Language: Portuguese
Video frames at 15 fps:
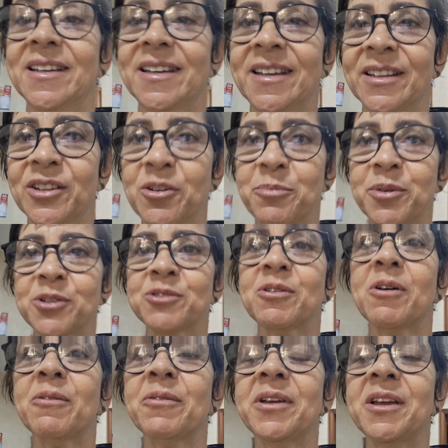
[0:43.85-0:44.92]
Então,
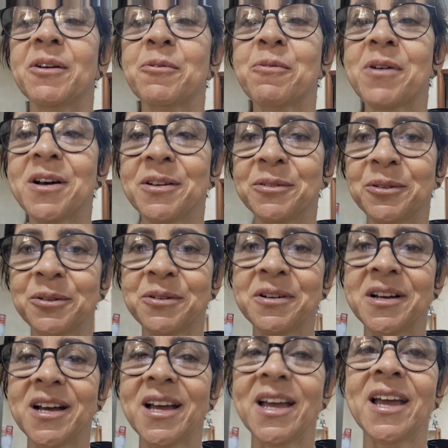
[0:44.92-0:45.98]
pessoal, enquanto
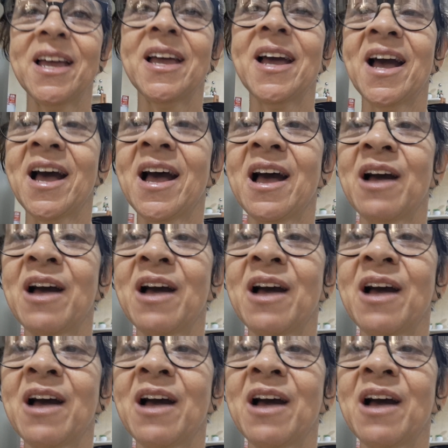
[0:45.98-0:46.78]
é, a água